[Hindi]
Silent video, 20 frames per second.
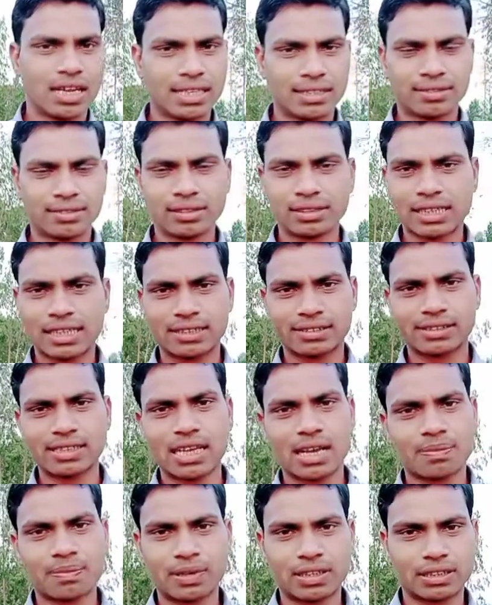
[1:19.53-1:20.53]
इसी तरह से
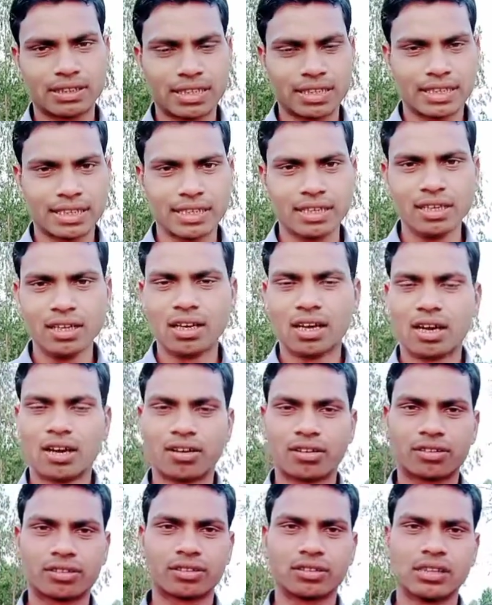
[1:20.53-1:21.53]
आप करते रहिए
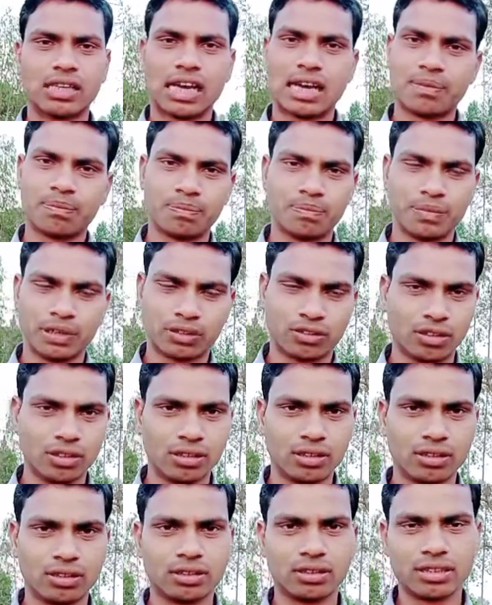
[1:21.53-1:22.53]
और आप
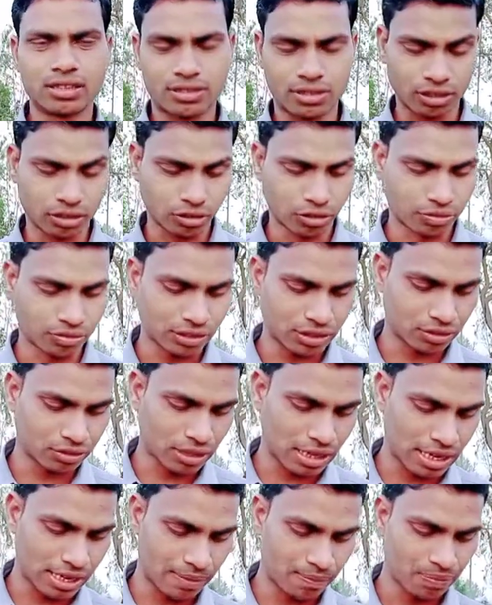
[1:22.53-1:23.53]
बिल्कुल निश्चित रूप से
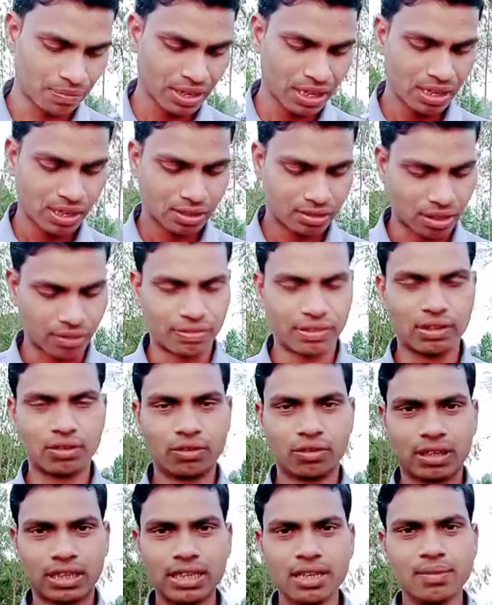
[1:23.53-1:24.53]
जो है सफल
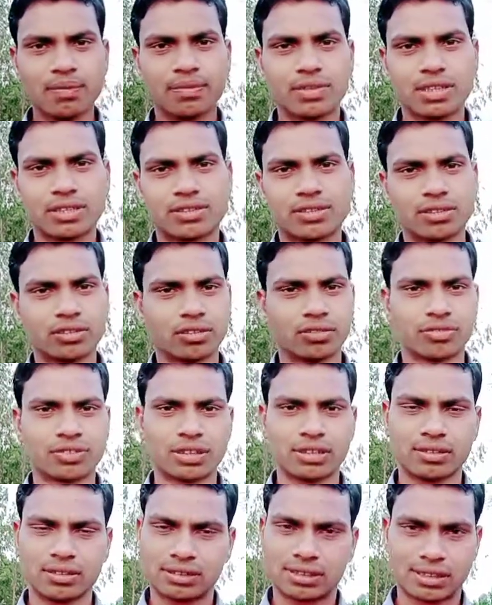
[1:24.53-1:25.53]
होंगे निश्चित रूप
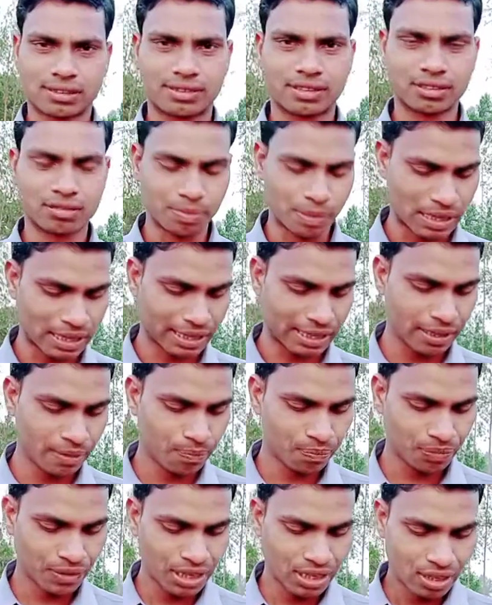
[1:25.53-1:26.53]
से सक्सेस मिलेगी
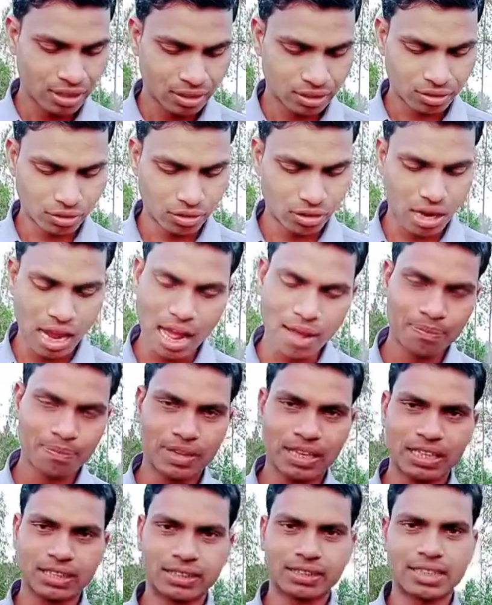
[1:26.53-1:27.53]
तो आप
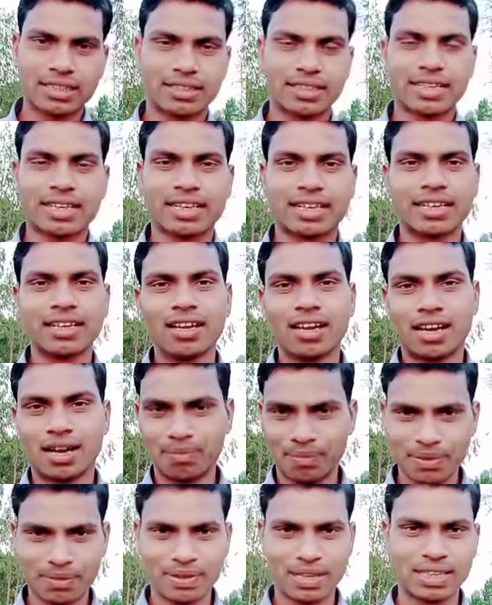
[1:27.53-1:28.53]
मेहनत करते रहिए
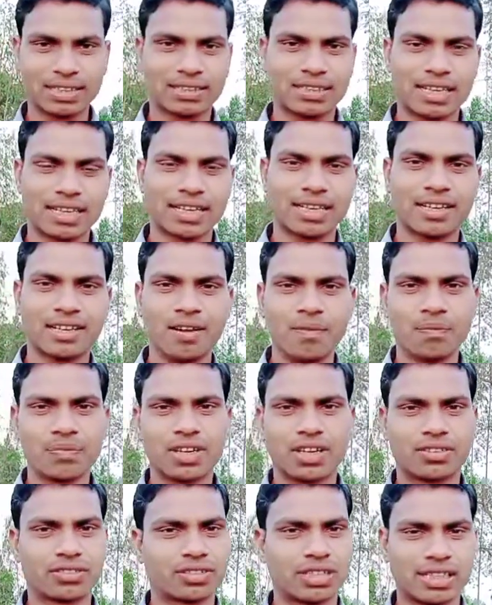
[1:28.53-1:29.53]
हम भी मेहनत कर रहे हैं
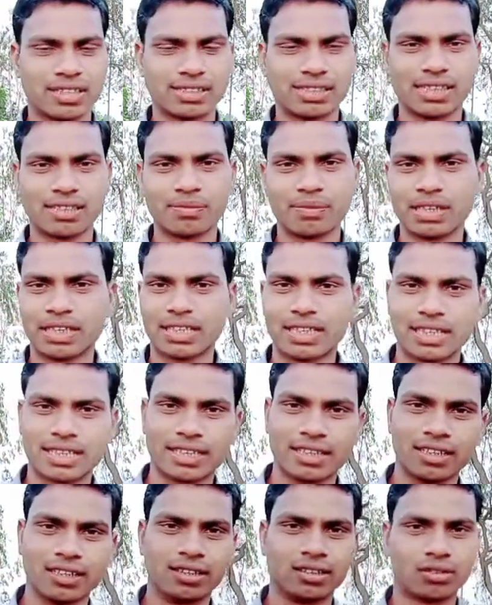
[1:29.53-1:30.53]
और संग संग मिलकर
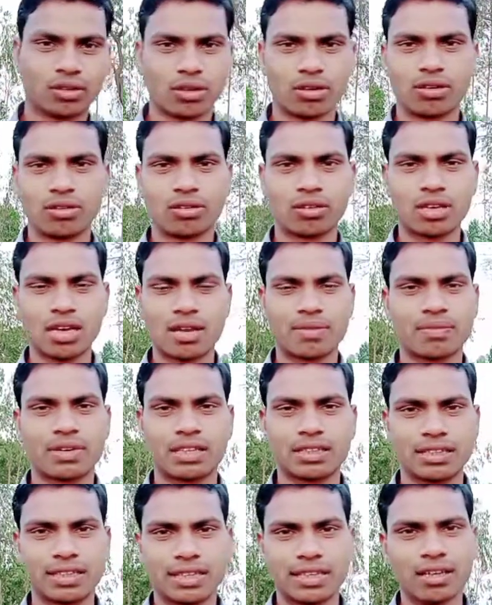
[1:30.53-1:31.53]
के दोनों लोग काम
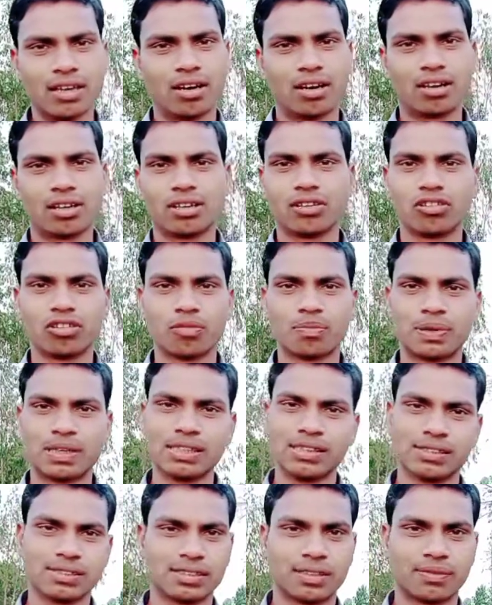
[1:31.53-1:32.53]
करते हैं और यूट्यूब
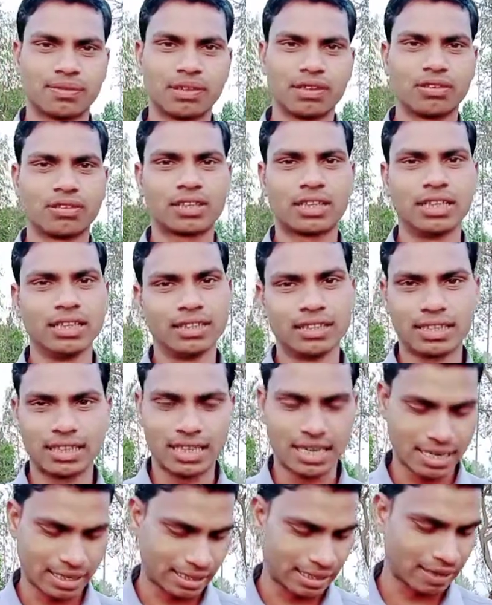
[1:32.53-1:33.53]
पर सफल होकर
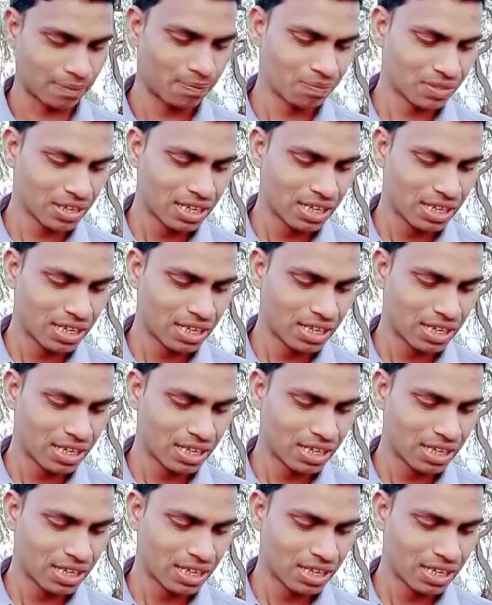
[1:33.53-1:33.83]
दिखाएंगे